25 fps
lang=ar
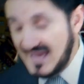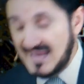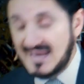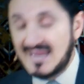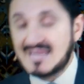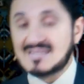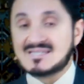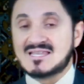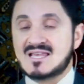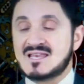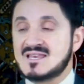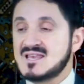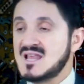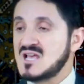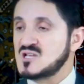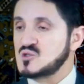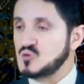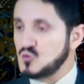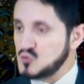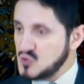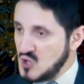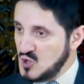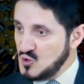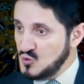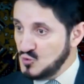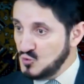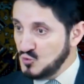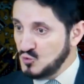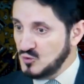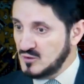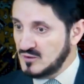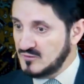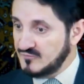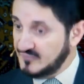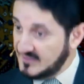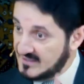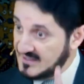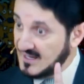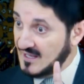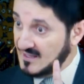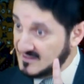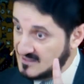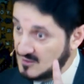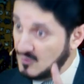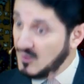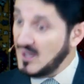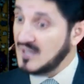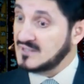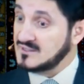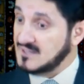أليس الناس يجنون في
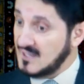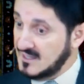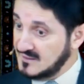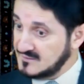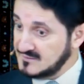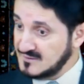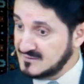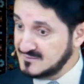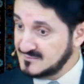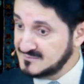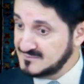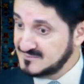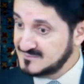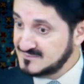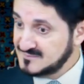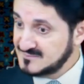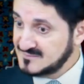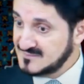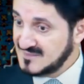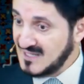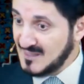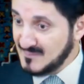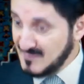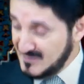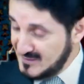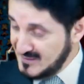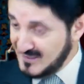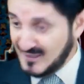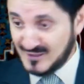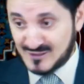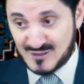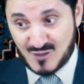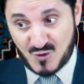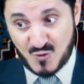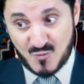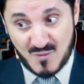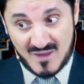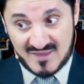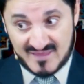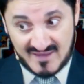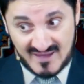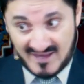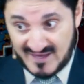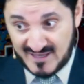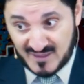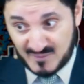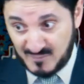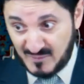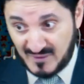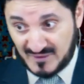لحظة واحدة أيضا كما ذكرت لكم هذا
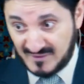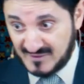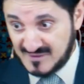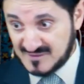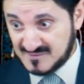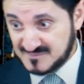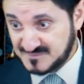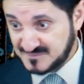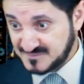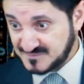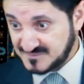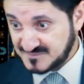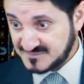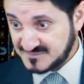غير مرة